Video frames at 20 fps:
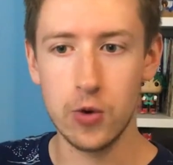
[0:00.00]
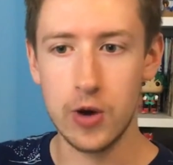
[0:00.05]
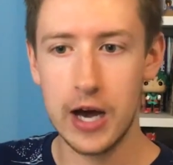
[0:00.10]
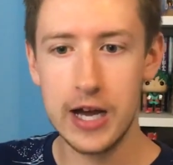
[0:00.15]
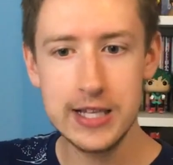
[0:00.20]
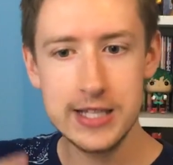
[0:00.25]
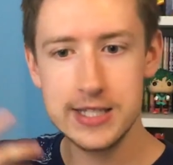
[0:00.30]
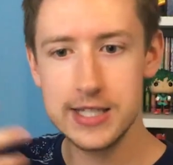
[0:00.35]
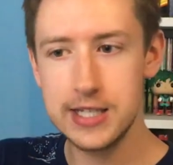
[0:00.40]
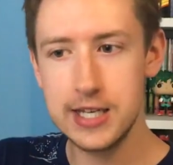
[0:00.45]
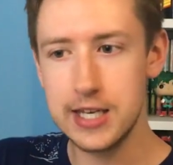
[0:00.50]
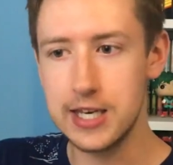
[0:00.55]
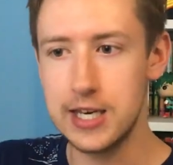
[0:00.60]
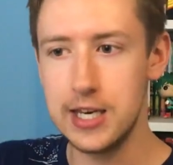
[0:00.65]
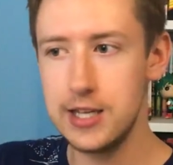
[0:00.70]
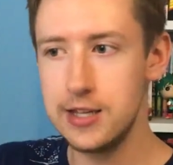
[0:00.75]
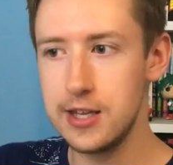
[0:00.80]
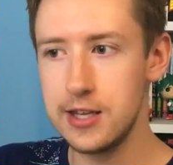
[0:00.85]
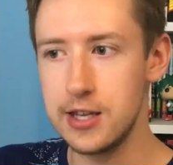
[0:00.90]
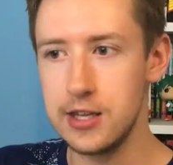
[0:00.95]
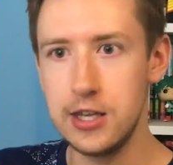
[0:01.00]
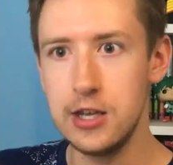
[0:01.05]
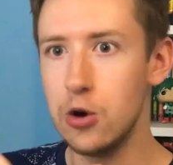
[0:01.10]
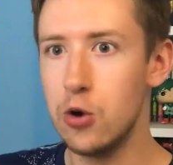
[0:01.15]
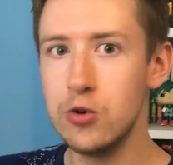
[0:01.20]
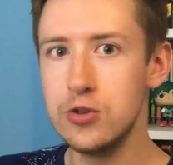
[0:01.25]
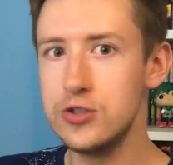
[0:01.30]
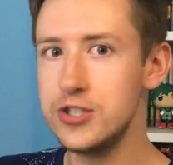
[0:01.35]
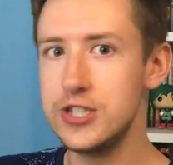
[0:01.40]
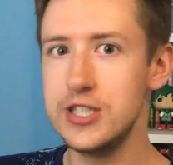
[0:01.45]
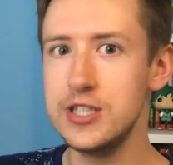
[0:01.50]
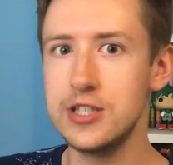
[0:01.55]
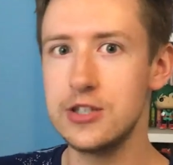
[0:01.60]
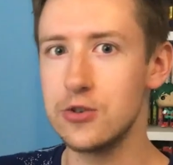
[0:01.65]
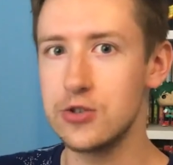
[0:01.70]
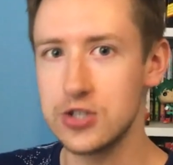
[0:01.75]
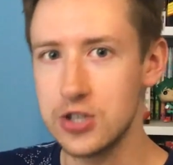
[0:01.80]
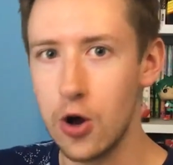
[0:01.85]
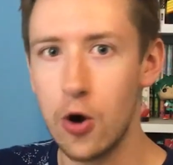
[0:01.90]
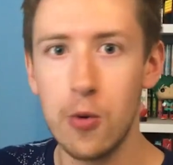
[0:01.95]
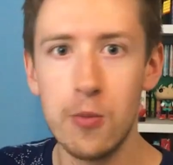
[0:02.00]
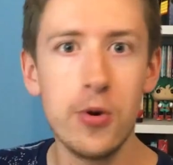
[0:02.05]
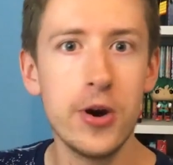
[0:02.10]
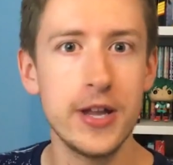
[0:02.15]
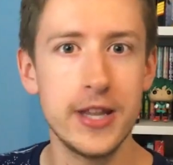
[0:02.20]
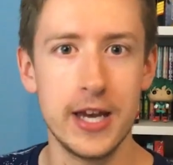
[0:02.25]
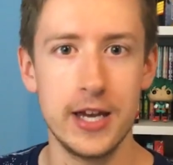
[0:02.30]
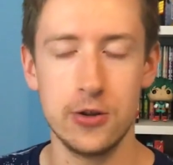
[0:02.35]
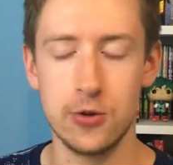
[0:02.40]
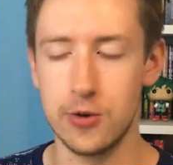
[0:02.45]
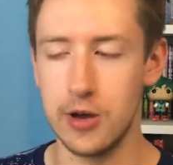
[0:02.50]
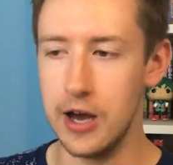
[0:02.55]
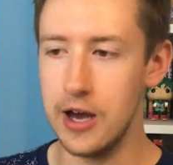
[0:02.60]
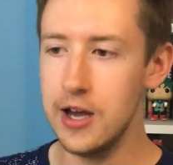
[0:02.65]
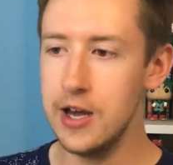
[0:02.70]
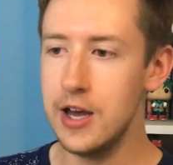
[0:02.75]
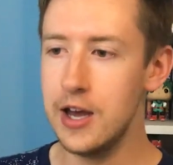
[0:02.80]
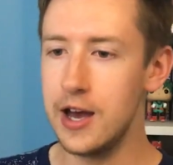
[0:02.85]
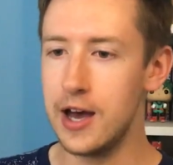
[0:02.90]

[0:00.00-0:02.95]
完全に聞いてて日本人としか思えないとか、